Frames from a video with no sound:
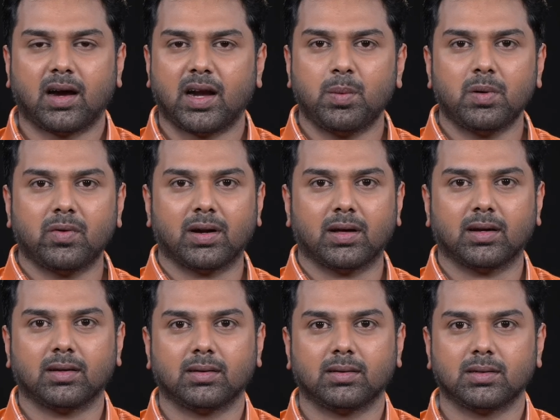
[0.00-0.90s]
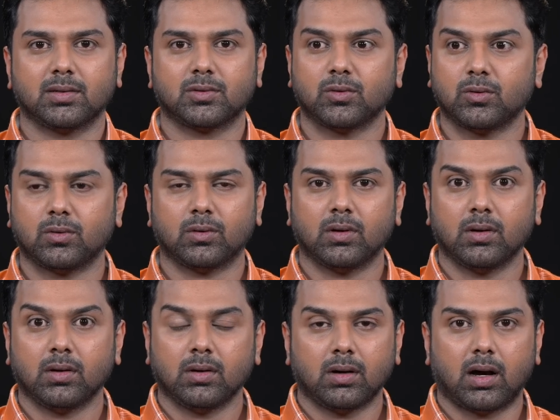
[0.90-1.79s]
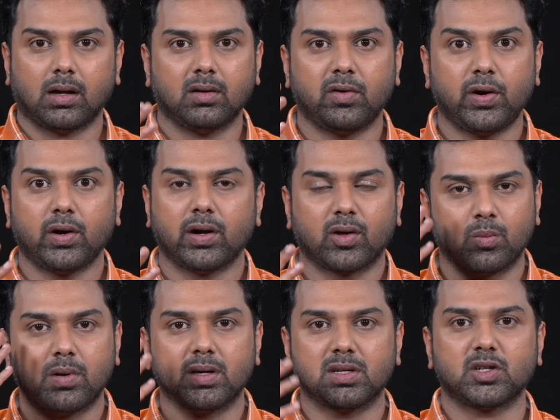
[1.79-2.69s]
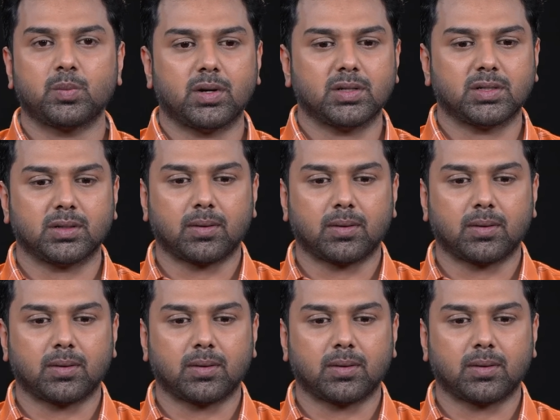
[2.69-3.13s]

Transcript: கண்டிப்பாக வேணாம் ஸோ அந்த வீடியோ என்ன ரொம்ப டிஸ்டர்ப் பண்ணுச்சு